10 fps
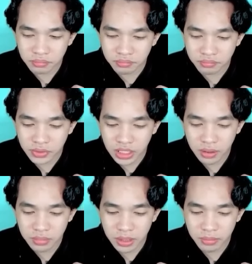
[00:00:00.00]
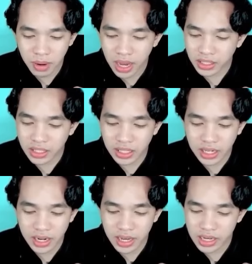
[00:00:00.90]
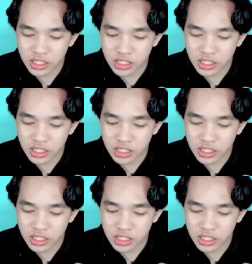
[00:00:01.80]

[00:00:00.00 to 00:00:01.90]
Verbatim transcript: nyam nyam nyam makin gede